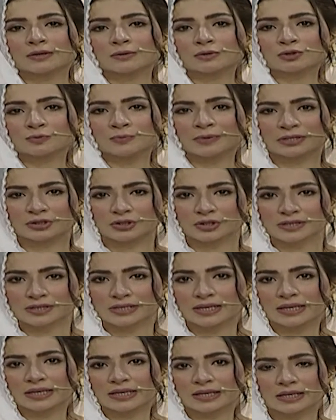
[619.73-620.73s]
कुछ पिक्चर्स
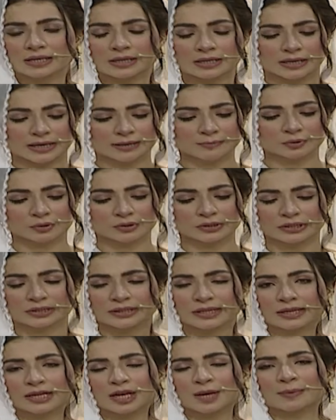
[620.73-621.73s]
देखी इनका एक बुकलेट
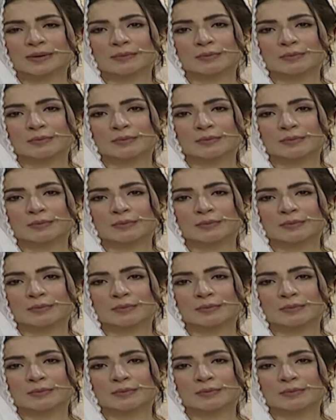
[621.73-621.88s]
देखा